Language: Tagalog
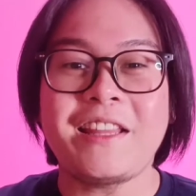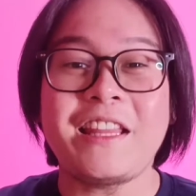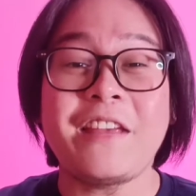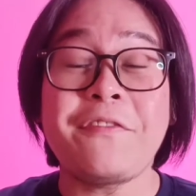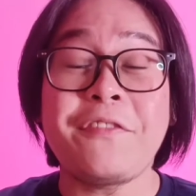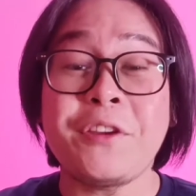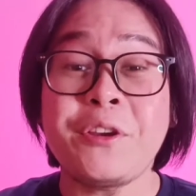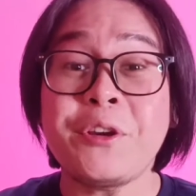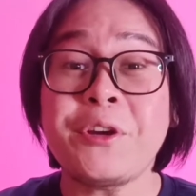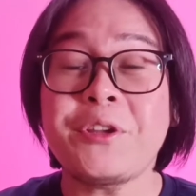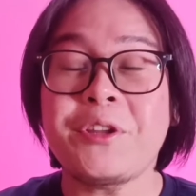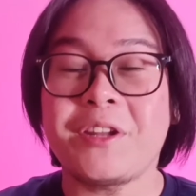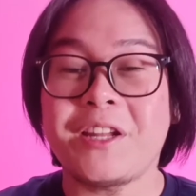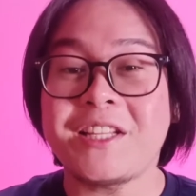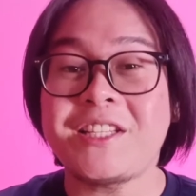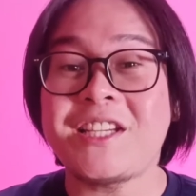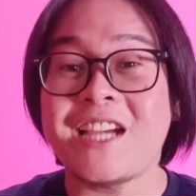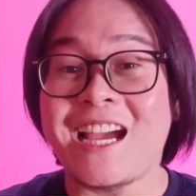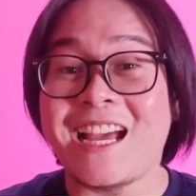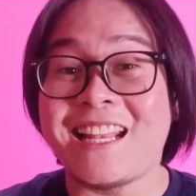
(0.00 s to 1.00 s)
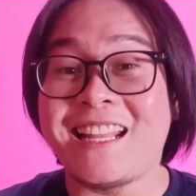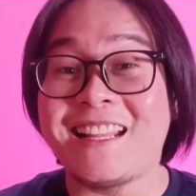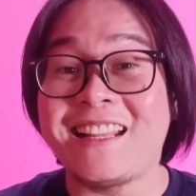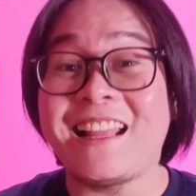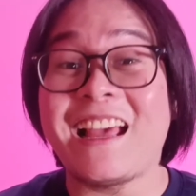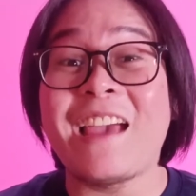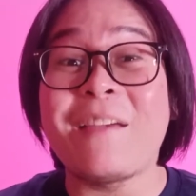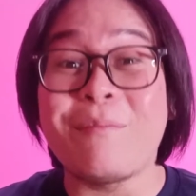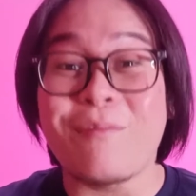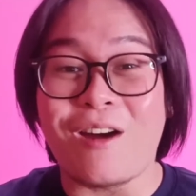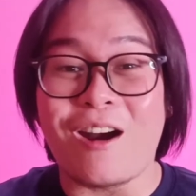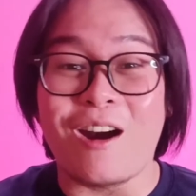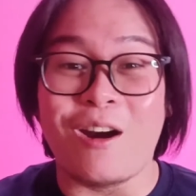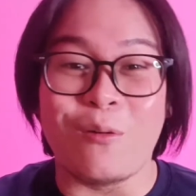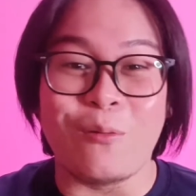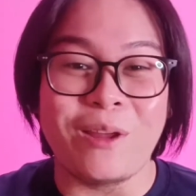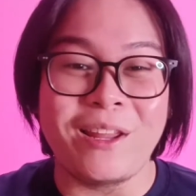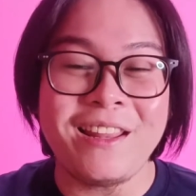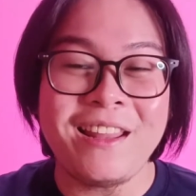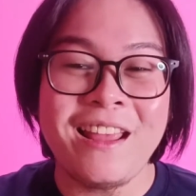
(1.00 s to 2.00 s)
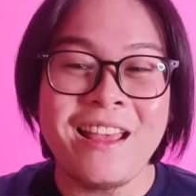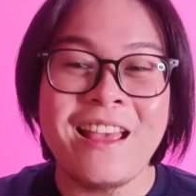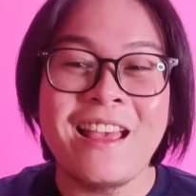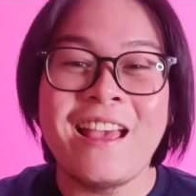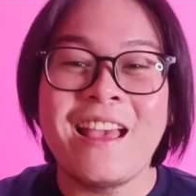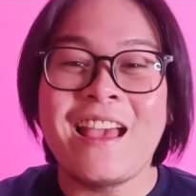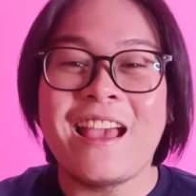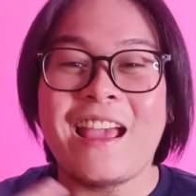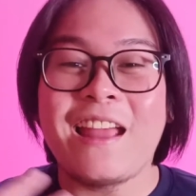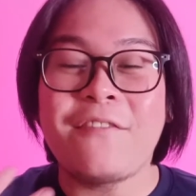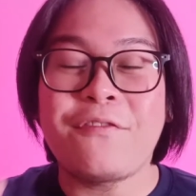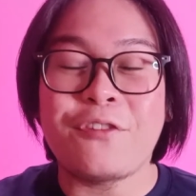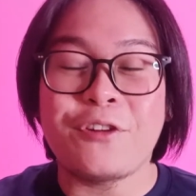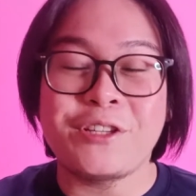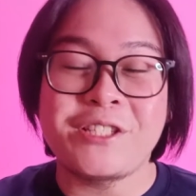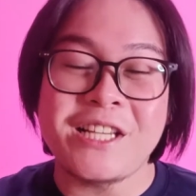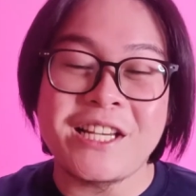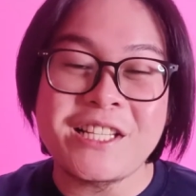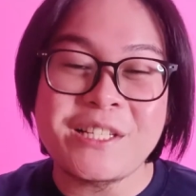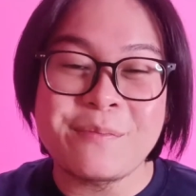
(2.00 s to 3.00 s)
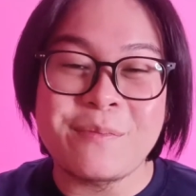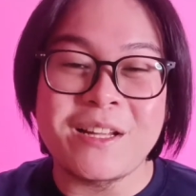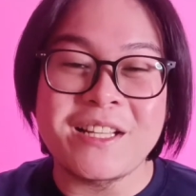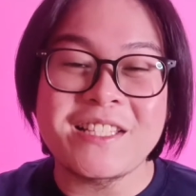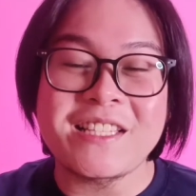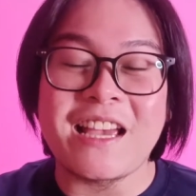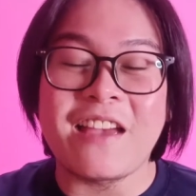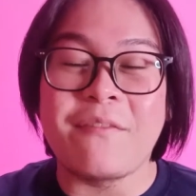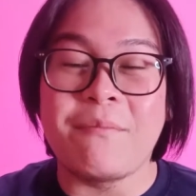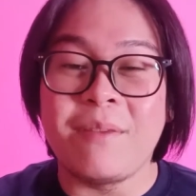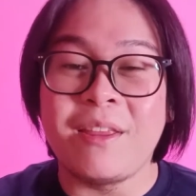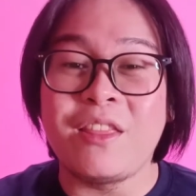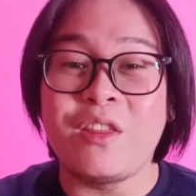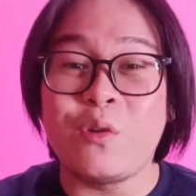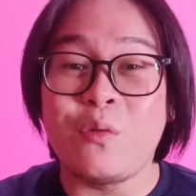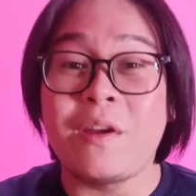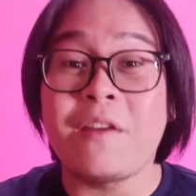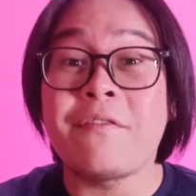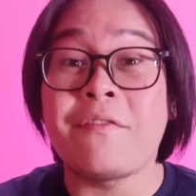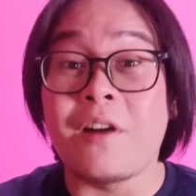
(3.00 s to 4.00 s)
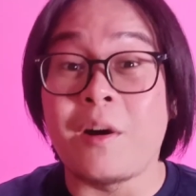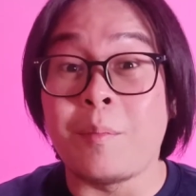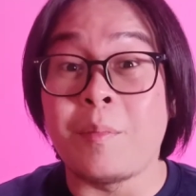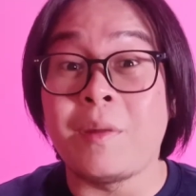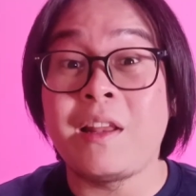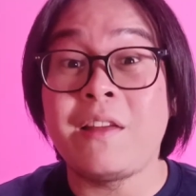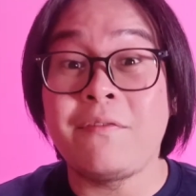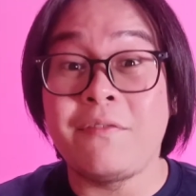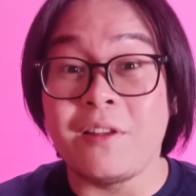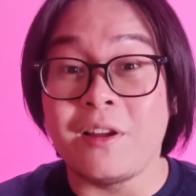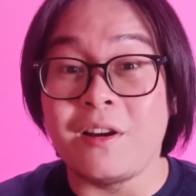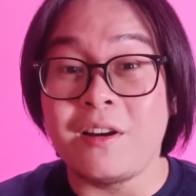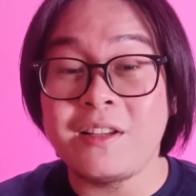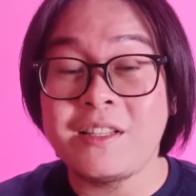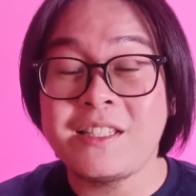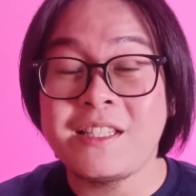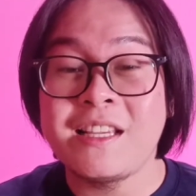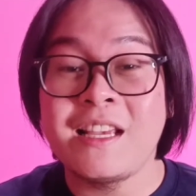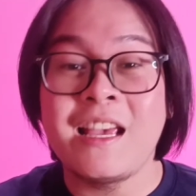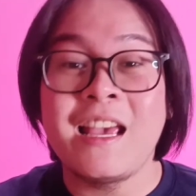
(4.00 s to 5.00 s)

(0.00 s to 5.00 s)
if you're new to the channel, I'm Arwin, and for 6 months I've been doing family vlogs,